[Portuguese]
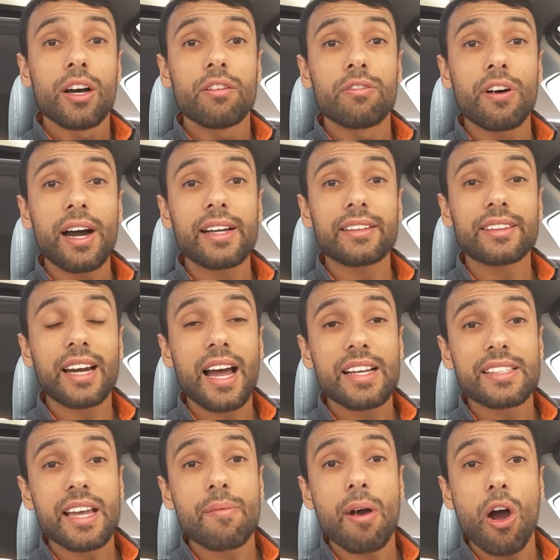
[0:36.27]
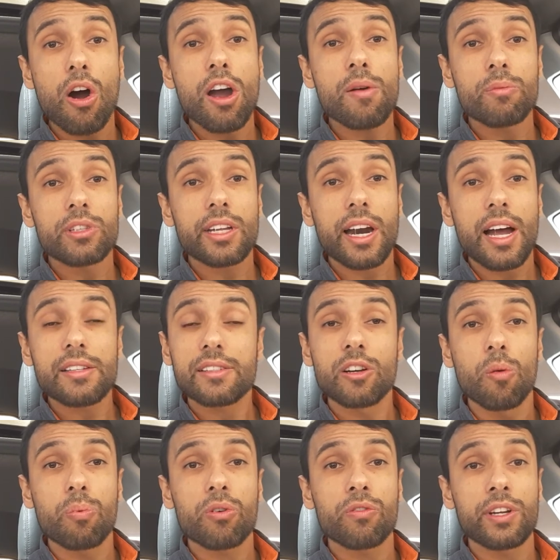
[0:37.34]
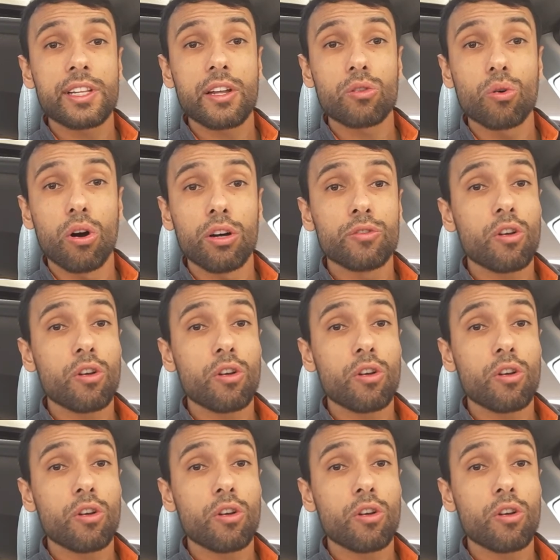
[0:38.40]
vai trazer a maior remuneração para o vendedor.